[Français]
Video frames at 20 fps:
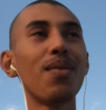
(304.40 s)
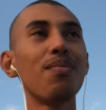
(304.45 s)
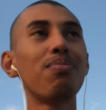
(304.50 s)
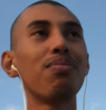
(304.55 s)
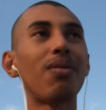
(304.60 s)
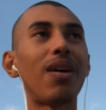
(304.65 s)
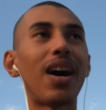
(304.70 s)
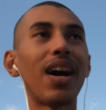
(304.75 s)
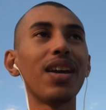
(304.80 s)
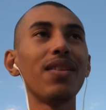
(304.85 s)

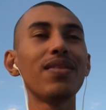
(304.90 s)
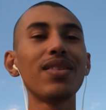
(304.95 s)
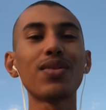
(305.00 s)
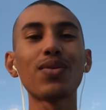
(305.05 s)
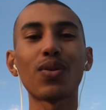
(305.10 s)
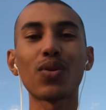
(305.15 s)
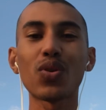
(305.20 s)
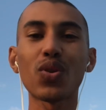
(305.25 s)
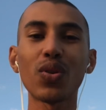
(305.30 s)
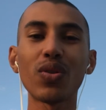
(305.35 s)
pour arriver
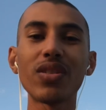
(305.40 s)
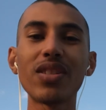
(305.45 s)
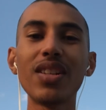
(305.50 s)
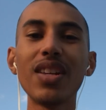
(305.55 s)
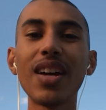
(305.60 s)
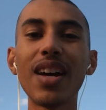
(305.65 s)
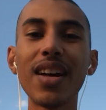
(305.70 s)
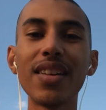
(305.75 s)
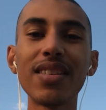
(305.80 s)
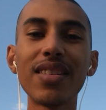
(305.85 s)
sur le
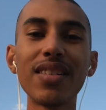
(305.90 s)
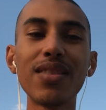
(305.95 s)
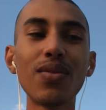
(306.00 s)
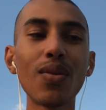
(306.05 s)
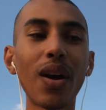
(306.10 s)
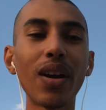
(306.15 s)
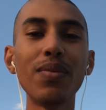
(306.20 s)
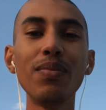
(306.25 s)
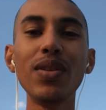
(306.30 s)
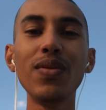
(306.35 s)
chantier à
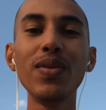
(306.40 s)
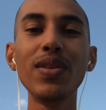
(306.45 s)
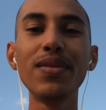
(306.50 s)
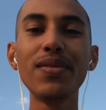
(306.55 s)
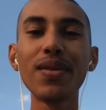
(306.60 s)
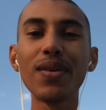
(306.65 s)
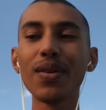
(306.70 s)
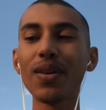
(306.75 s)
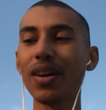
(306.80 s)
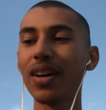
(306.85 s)
7h30,
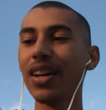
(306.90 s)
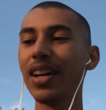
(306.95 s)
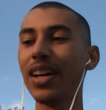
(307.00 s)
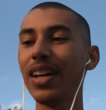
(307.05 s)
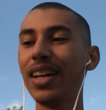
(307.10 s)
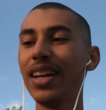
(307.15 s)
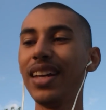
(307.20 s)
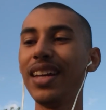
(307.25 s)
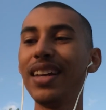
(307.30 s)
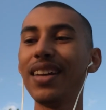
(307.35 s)
8h
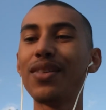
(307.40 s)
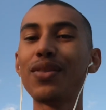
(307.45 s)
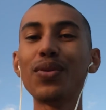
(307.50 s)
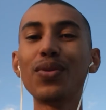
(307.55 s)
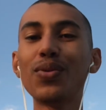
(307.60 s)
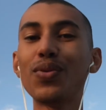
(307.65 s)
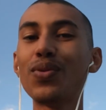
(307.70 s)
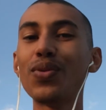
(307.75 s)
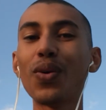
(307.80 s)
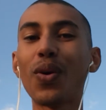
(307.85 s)
et
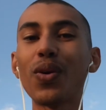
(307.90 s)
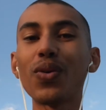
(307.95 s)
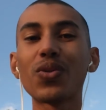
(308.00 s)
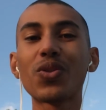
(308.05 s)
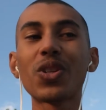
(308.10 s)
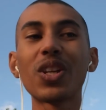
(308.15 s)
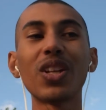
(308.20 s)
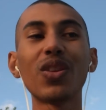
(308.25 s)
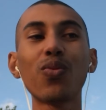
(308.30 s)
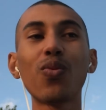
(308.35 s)
que tu
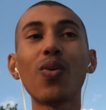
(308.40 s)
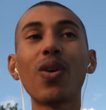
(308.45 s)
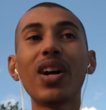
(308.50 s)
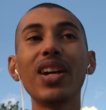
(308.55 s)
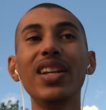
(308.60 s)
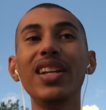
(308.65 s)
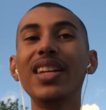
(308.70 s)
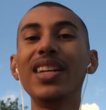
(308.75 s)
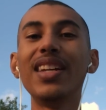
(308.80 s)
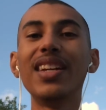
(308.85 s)
rentres chez toi,
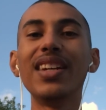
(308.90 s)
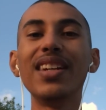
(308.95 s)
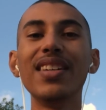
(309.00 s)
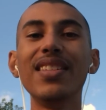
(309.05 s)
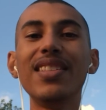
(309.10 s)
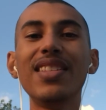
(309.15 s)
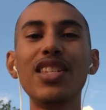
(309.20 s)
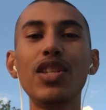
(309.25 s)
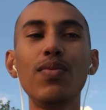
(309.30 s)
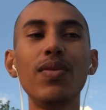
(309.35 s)
il est
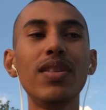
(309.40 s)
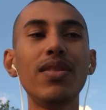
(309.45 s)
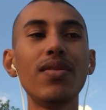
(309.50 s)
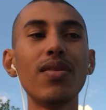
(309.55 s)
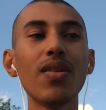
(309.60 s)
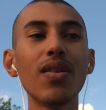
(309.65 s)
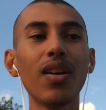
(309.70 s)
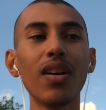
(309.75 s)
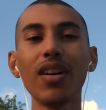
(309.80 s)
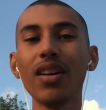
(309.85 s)

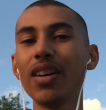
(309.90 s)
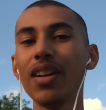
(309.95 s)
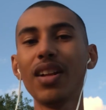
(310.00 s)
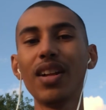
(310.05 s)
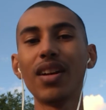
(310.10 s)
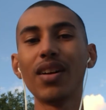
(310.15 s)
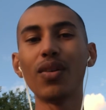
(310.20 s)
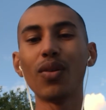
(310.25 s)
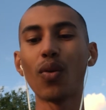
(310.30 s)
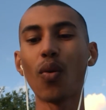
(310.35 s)
18h,
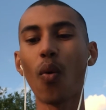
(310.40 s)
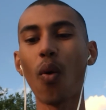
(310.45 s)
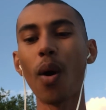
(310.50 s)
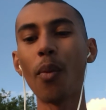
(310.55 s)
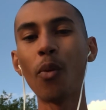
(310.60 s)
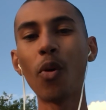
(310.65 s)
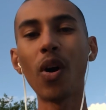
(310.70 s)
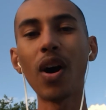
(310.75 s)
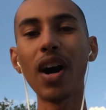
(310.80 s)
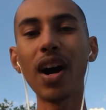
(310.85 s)

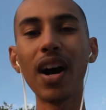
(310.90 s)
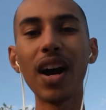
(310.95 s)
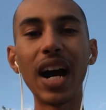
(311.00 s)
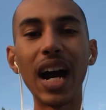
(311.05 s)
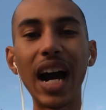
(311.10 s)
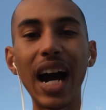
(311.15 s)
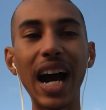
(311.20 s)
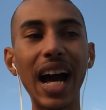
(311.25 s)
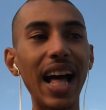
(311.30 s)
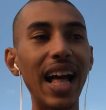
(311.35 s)
crois-moi,
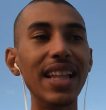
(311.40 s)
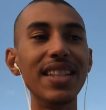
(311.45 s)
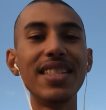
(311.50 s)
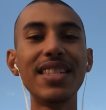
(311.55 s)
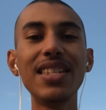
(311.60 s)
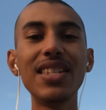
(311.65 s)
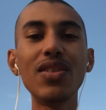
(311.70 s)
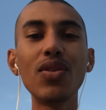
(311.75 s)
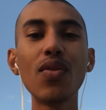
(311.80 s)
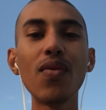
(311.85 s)
à
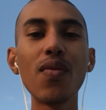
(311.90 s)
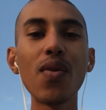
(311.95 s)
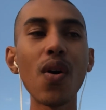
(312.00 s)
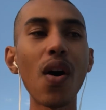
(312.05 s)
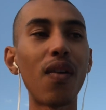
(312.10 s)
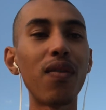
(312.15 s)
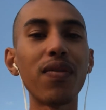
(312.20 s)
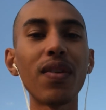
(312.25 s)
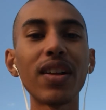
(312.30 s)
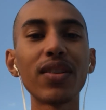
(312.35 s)

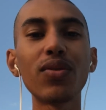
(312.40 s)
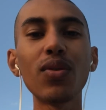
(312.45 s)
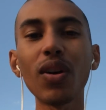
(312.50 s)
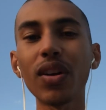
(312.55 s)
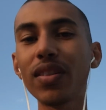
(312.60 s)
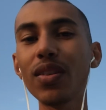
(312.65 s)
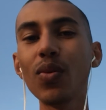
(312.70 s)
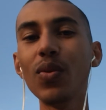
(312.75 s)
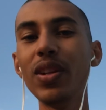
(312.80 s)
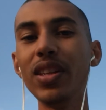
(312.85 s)
19h,
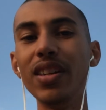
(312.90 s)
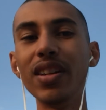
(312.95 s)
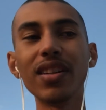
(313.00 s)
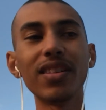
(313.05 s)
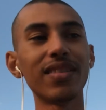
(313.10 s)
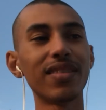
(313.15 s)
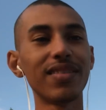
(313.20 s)
20h, tu es au lit. Hein.